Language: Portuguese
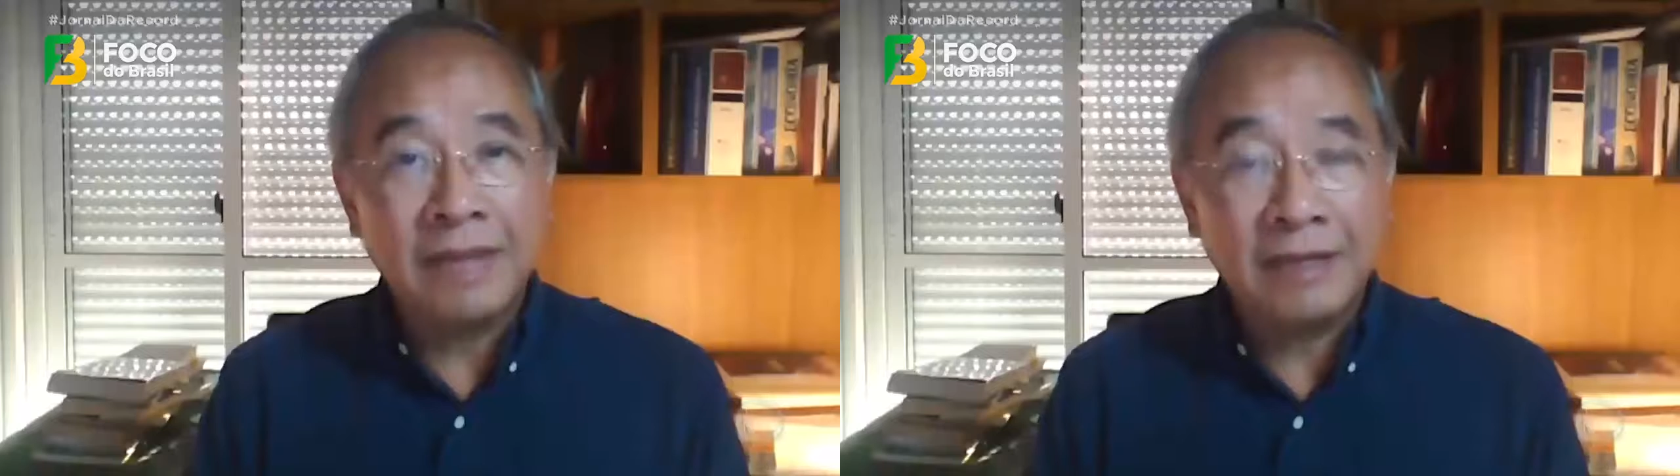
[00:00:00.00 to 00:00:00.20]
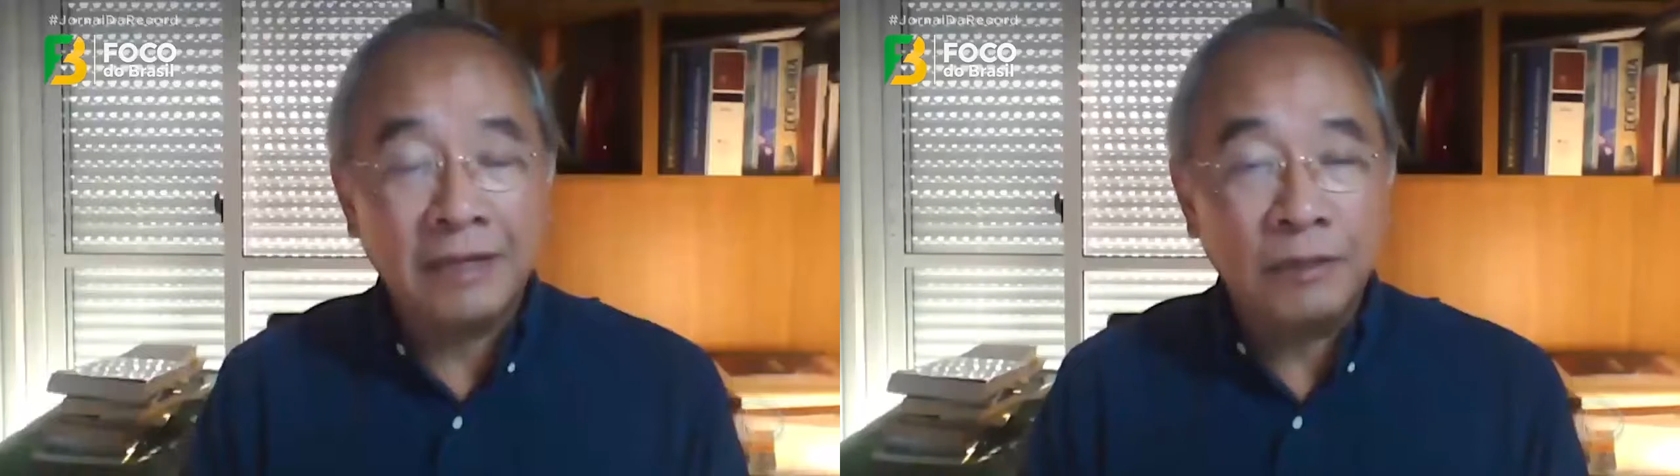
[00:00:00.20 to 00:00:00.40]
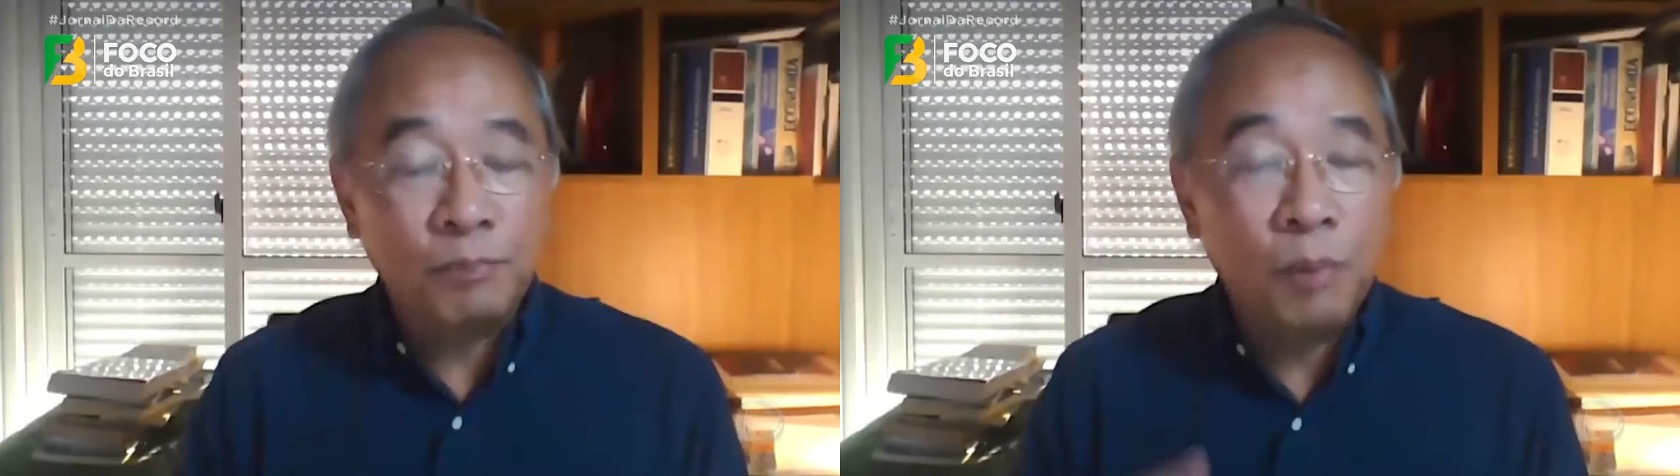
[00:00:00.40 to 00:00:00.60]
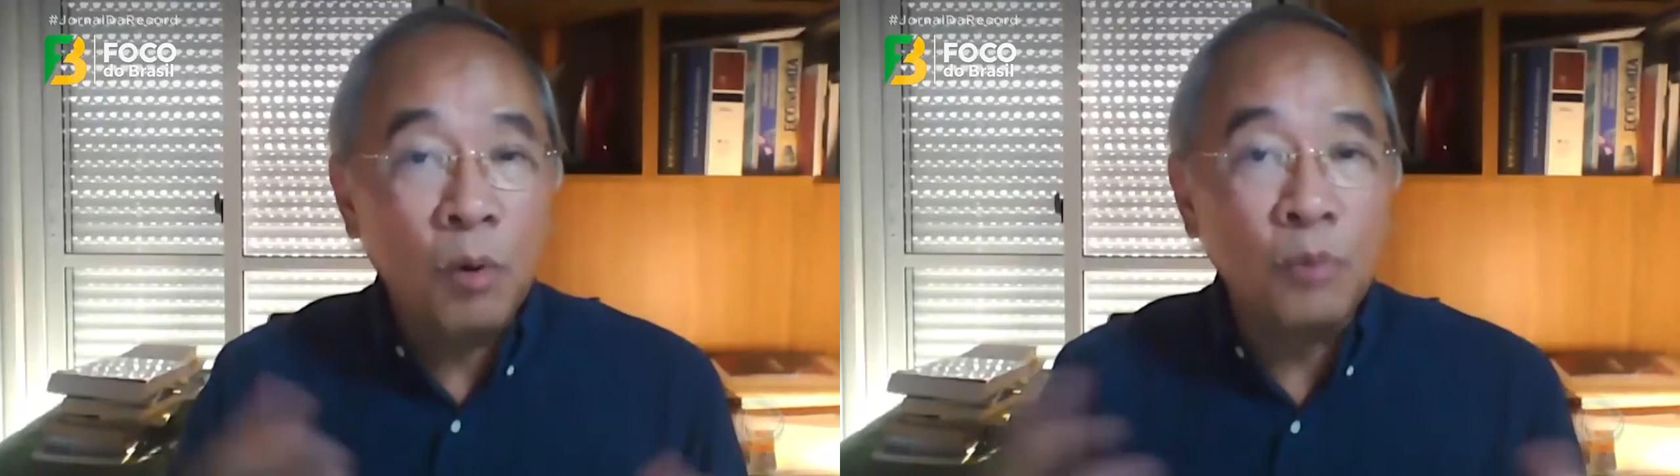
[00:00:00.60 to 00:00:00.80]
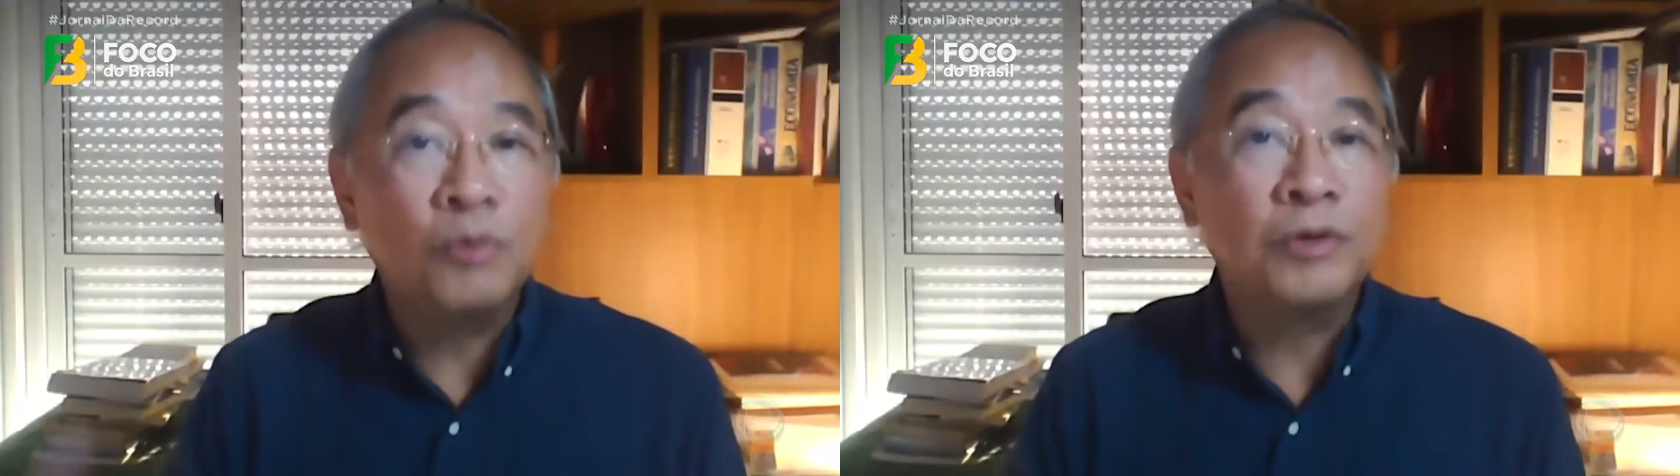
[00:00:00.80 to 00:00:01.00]
Daquele
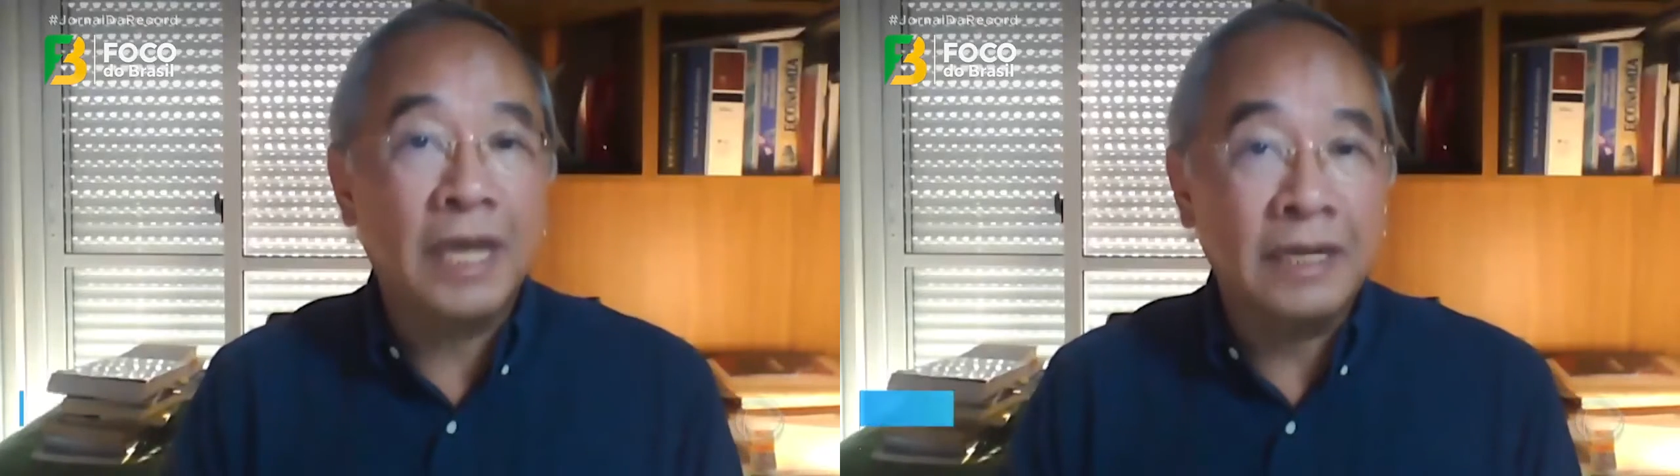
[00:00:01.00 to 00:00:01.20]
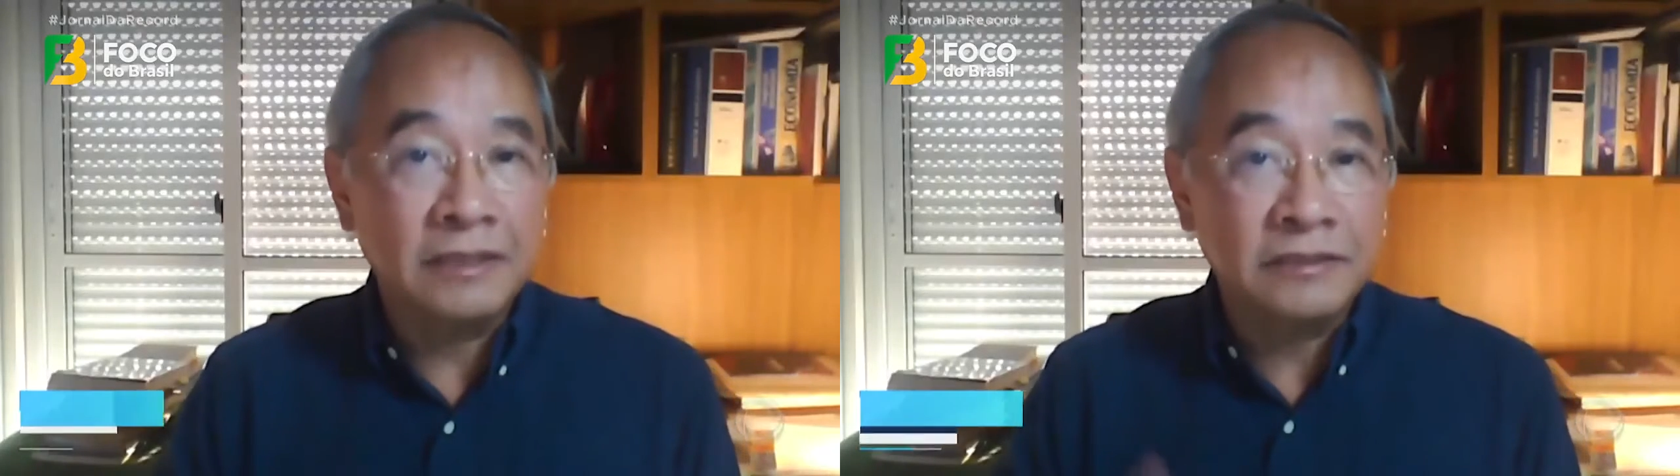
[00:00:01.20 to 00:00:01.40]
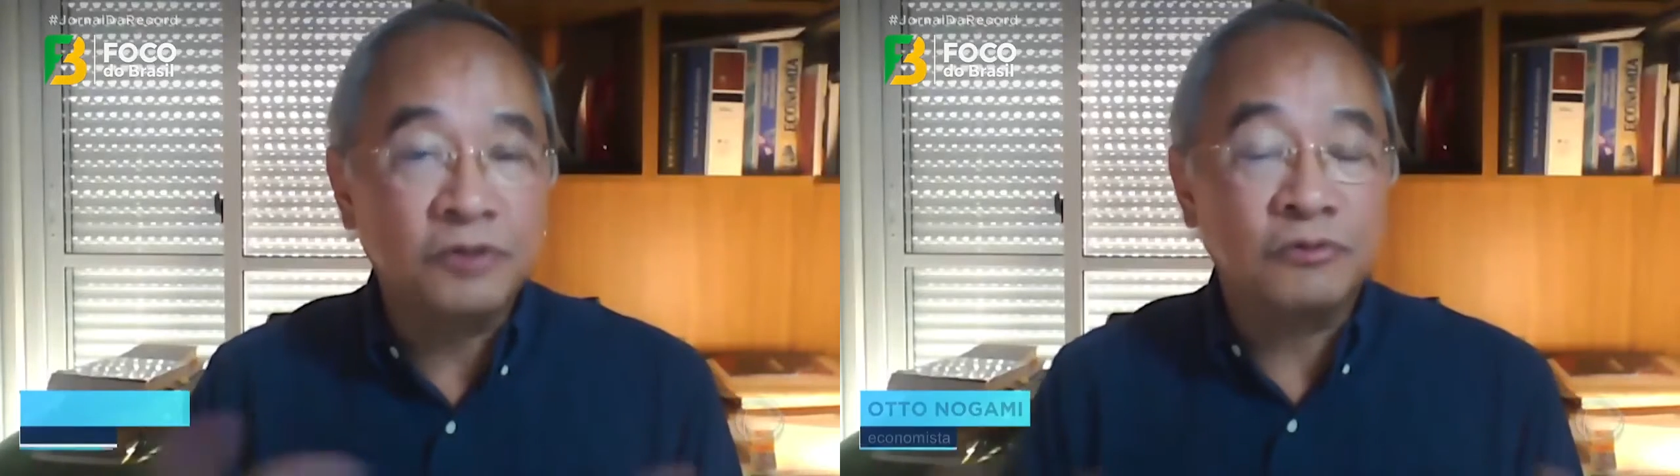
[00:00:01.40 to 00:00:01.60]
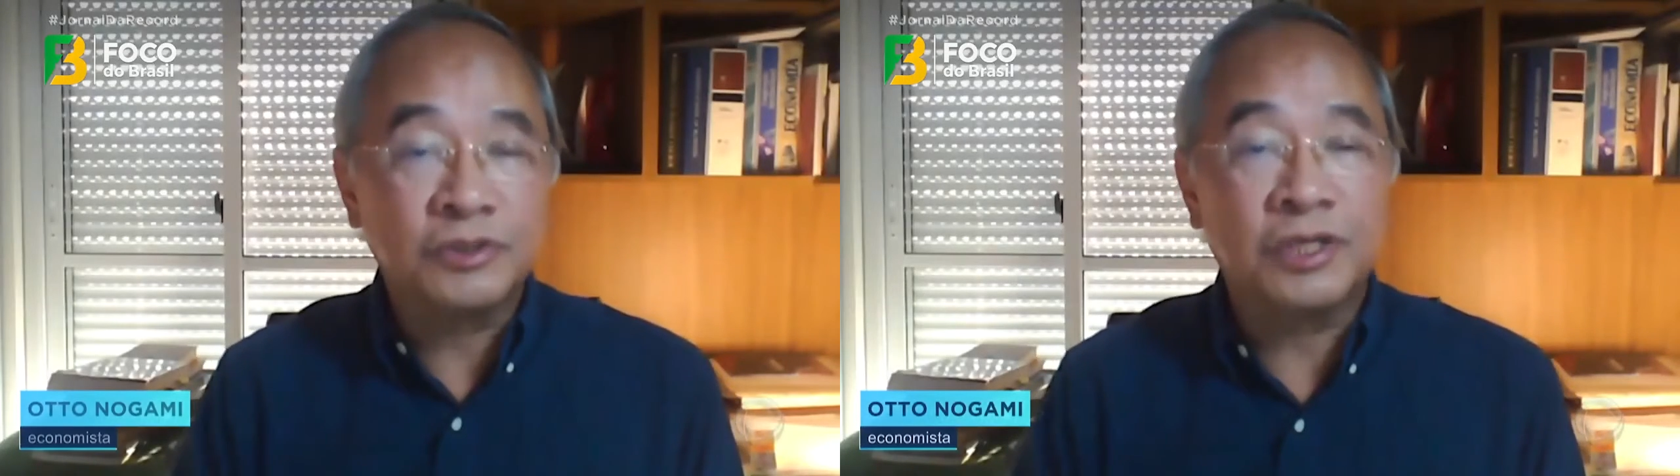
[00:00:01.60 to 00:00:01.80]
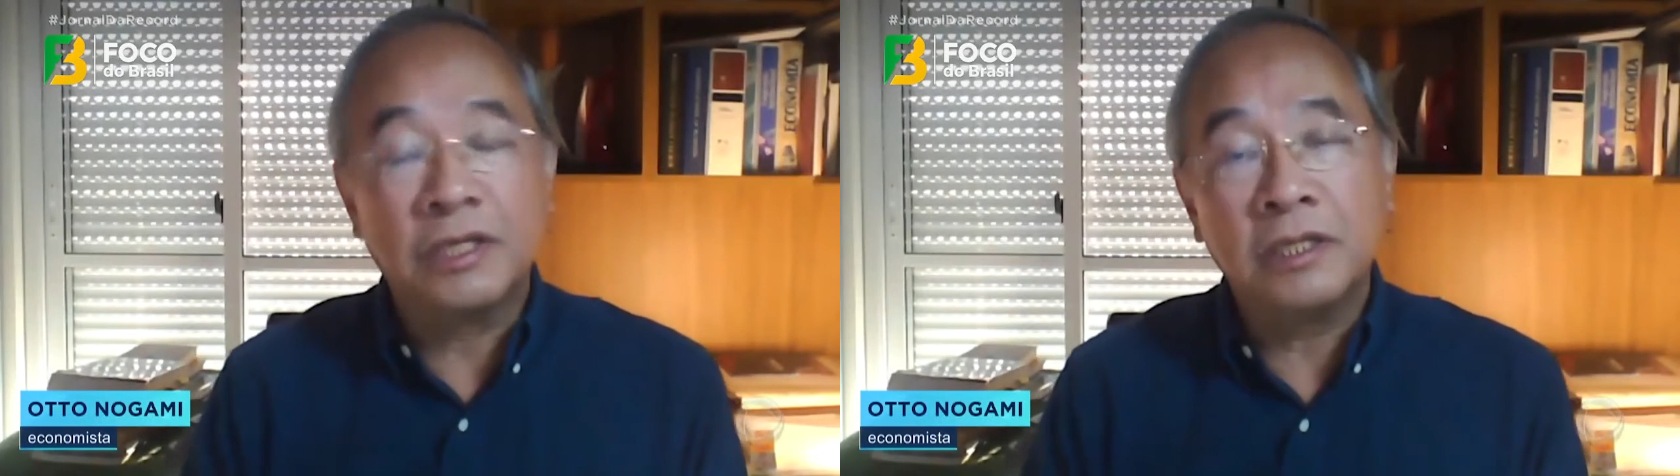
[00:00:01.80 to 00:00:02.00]
pouco que ainda eles
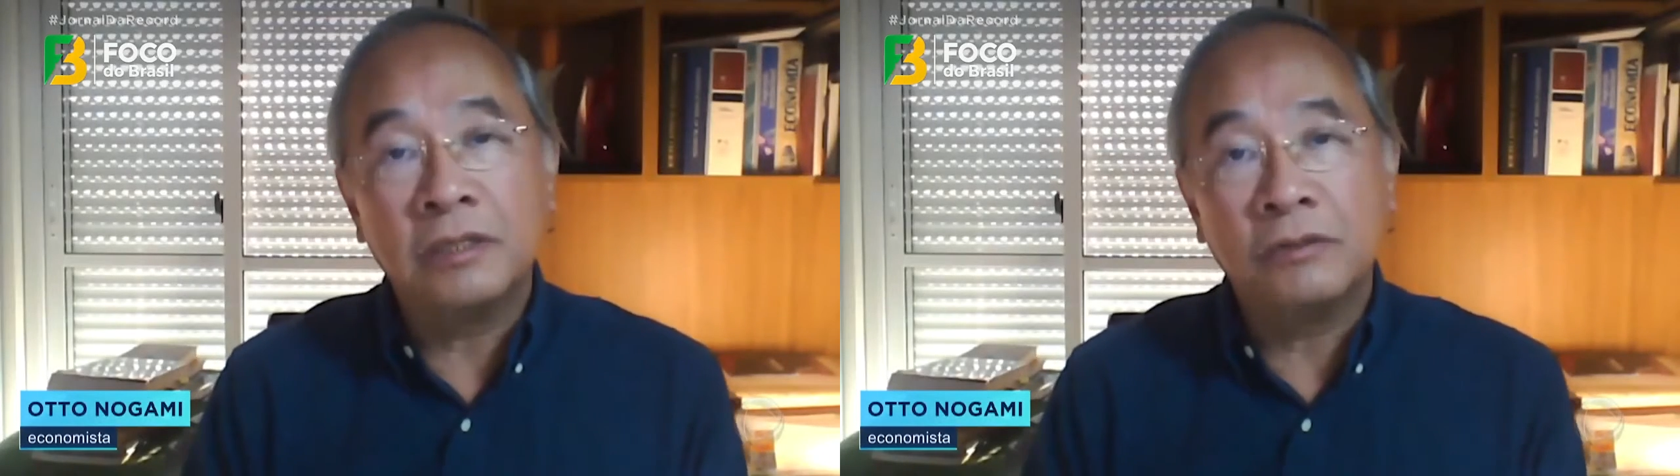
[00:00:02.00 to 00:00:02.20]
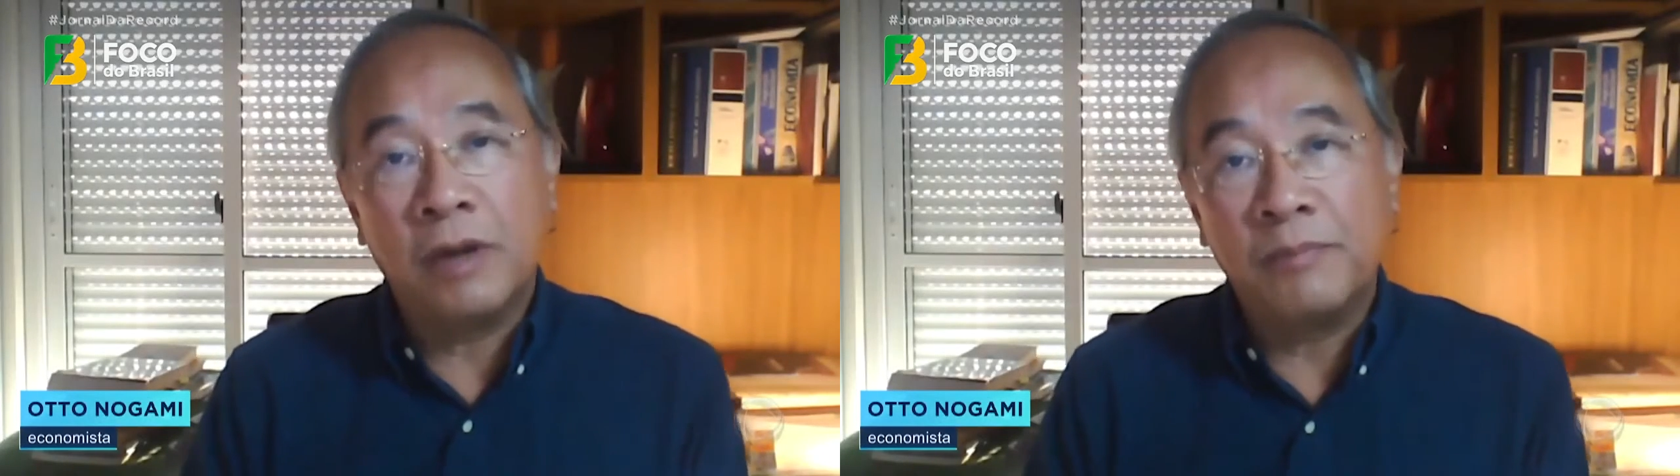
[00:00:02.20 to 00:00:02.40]
conseguiam